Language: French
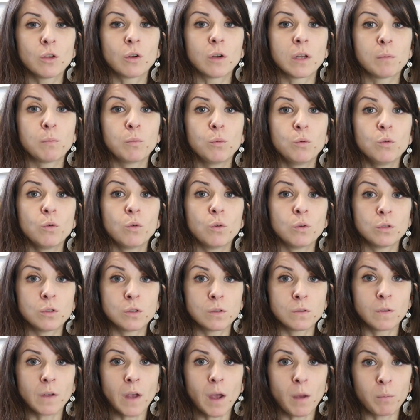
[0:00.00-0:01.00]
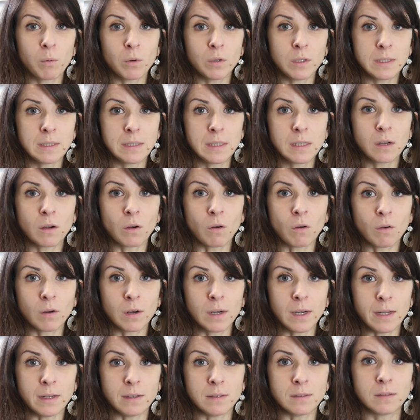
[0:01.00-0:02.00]
dans les plus hautes sphères politiques
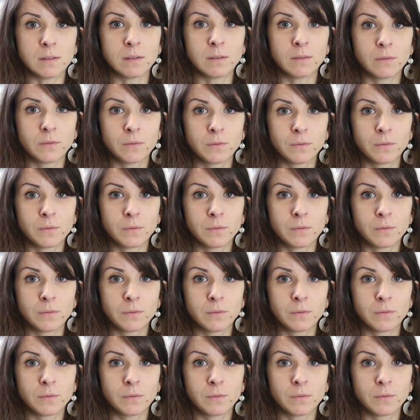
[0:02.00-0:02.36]
anglaises.